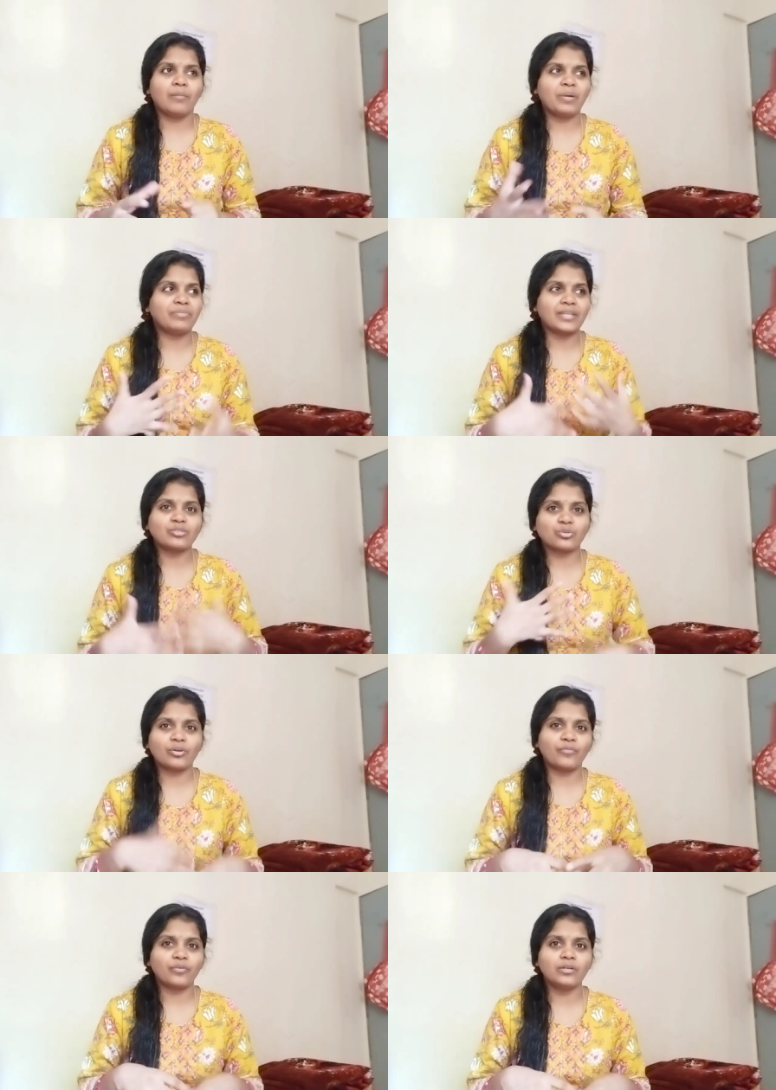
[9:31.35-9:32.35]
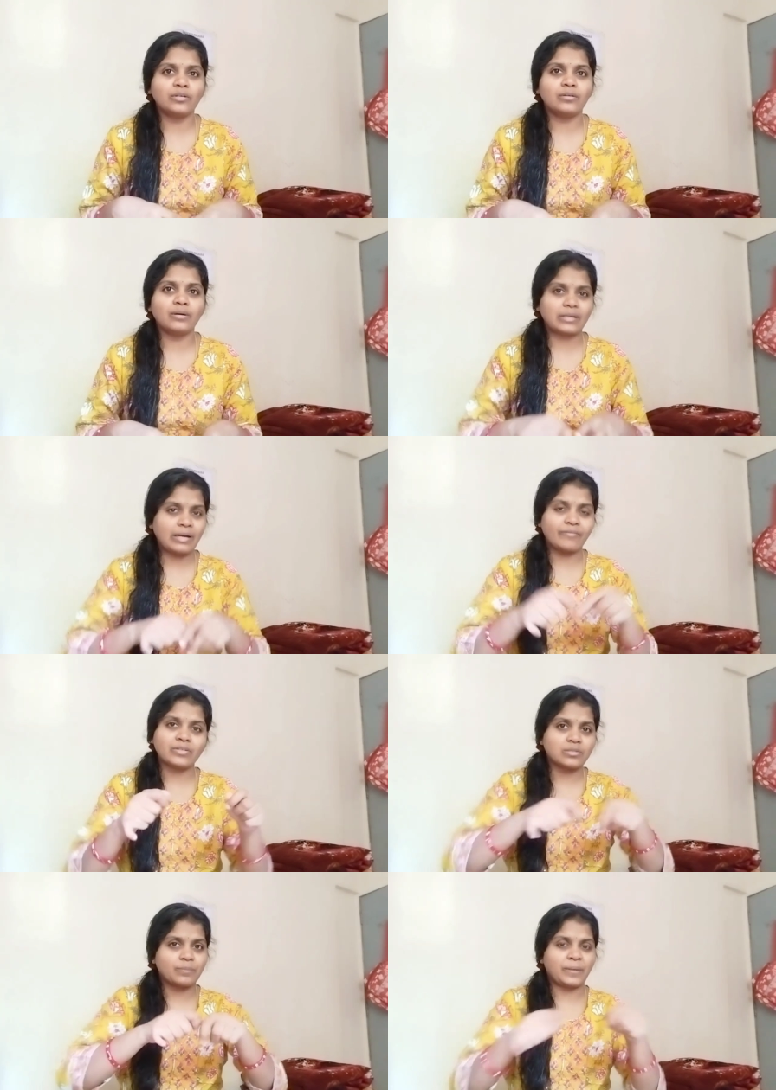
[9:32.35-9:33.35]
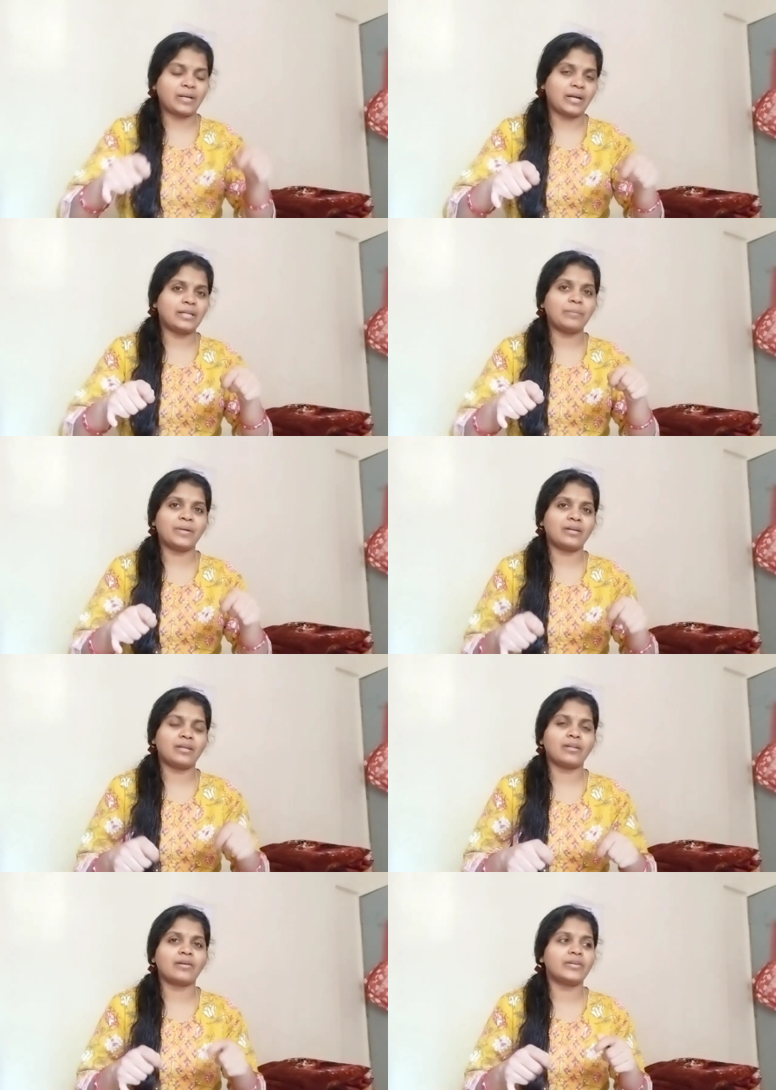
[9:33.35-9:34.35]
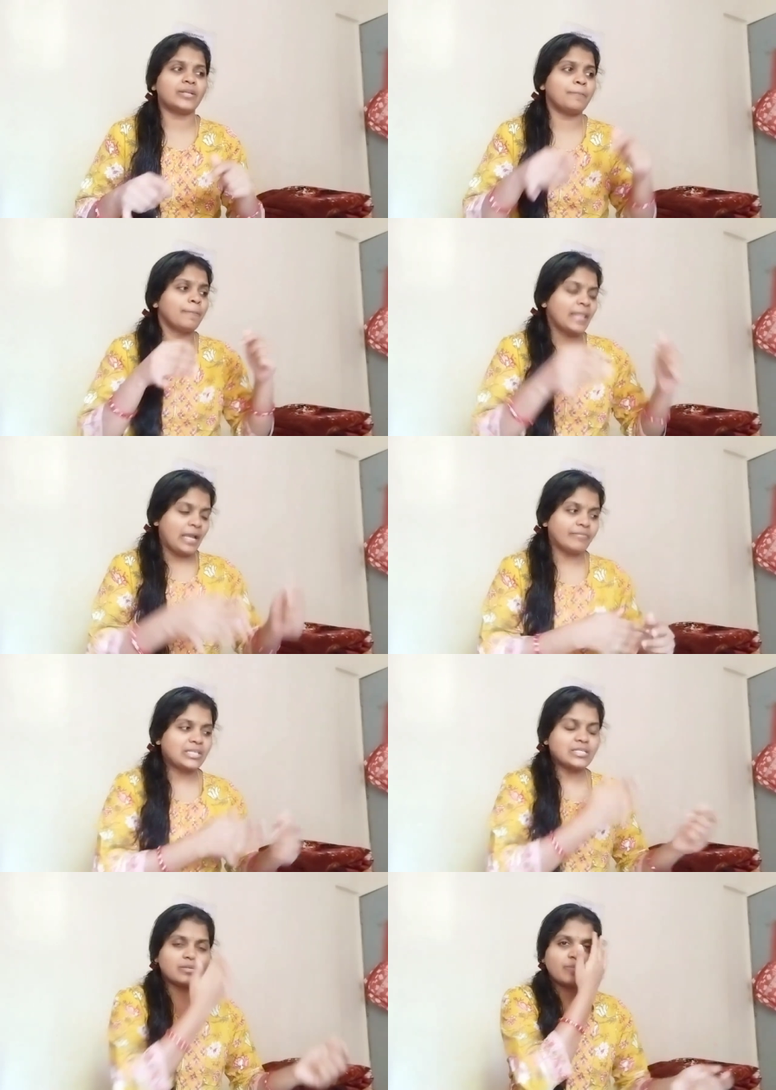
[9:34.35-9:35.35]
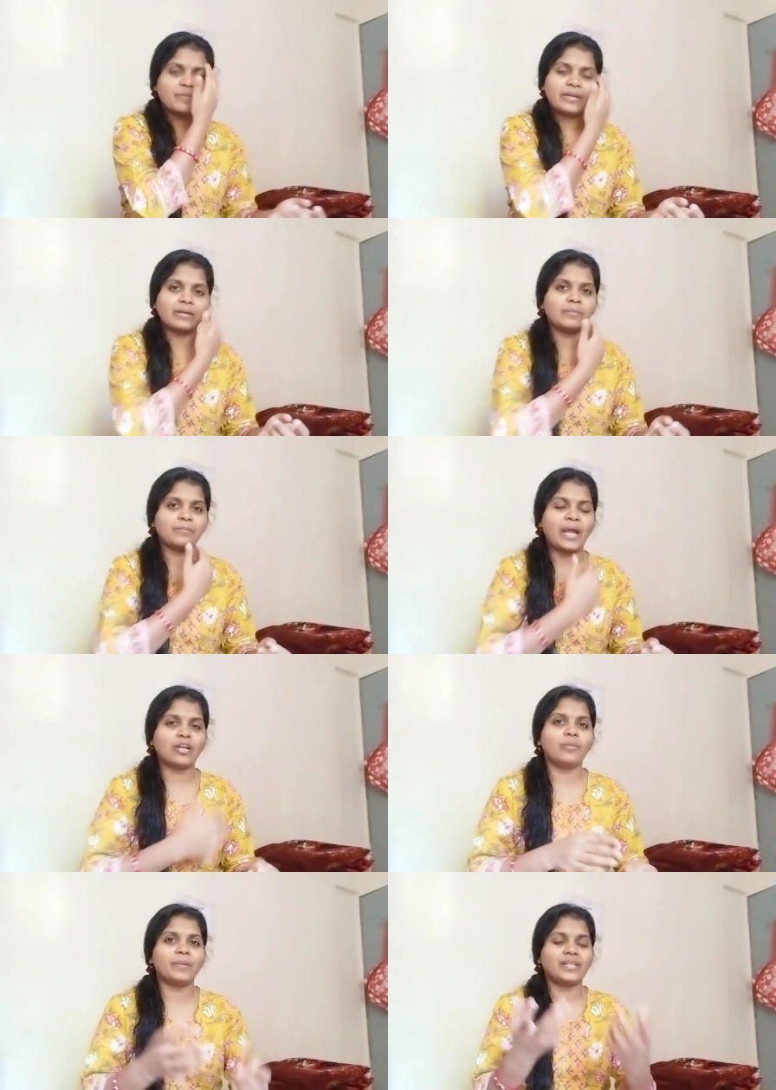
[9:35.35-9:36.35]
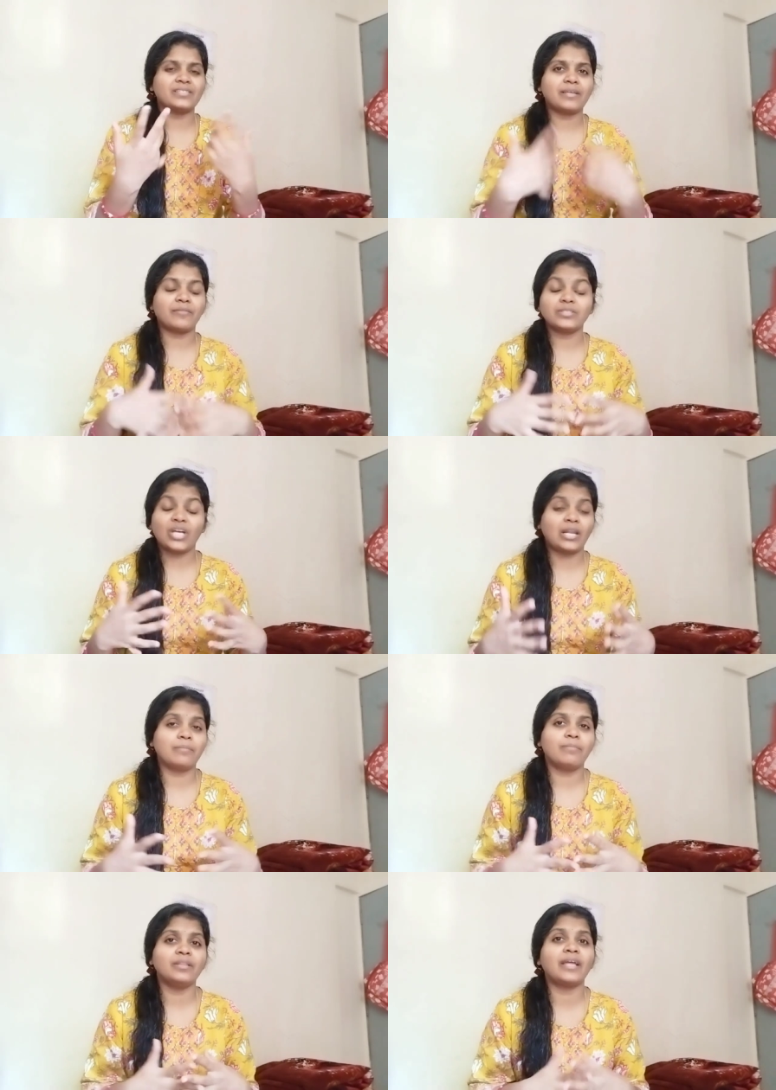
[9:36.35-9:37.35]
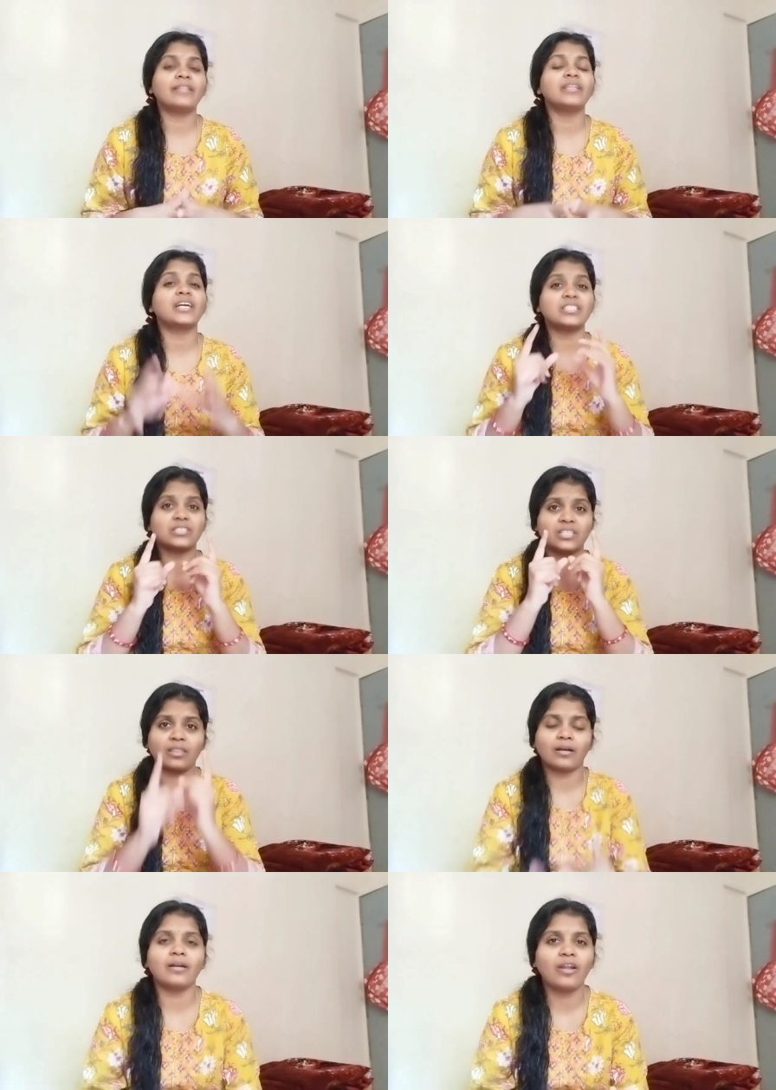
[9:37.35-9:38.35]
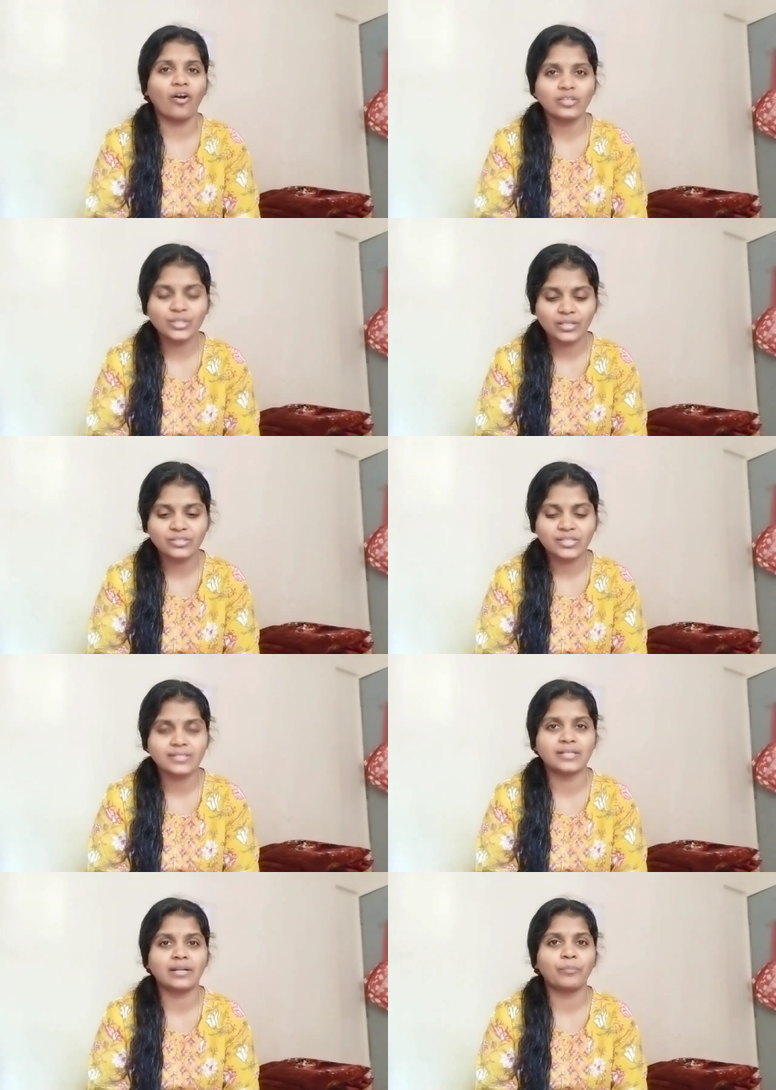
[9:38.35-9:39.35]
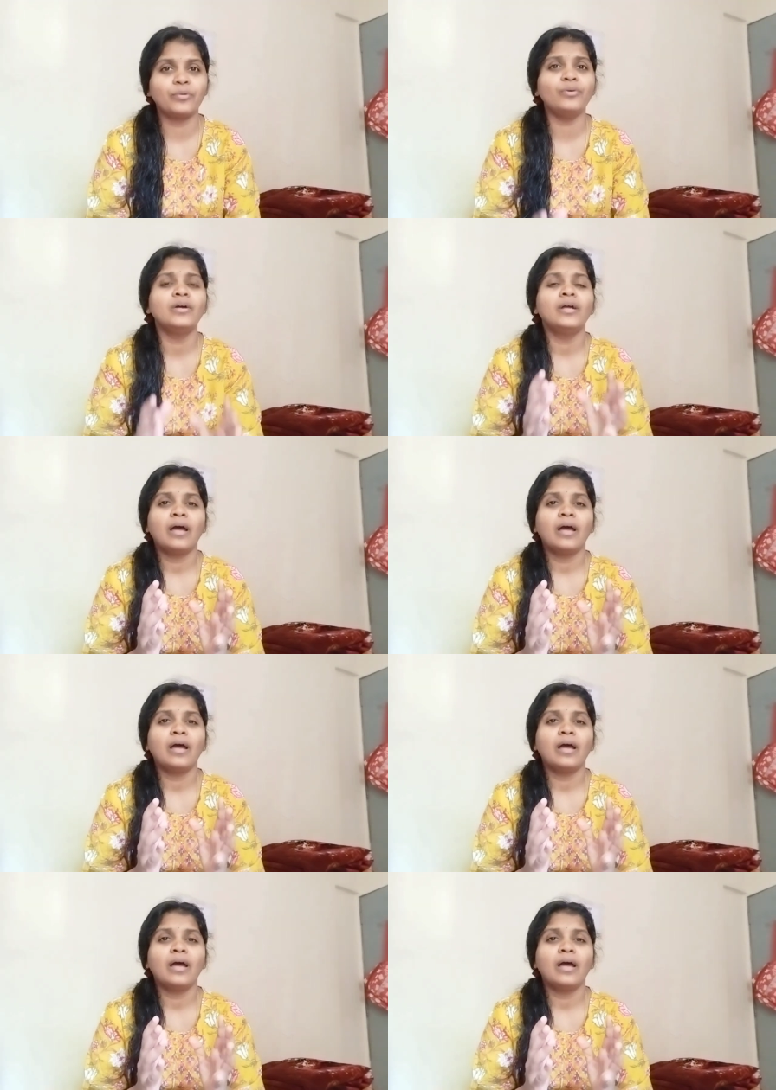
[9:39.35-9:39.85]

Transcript: మేము తెచ్చుకున్న ఫుడ్ కవర్స్ కట్టి పెట్టాను కాబట్టి అవి తీసి బ్యాగ్లో పెట్టేసి అవి చాలా ఇబ్బంది అయింది ఖచ్చితంగా లాంగ్ జర్నీ చేసేటప్పుడు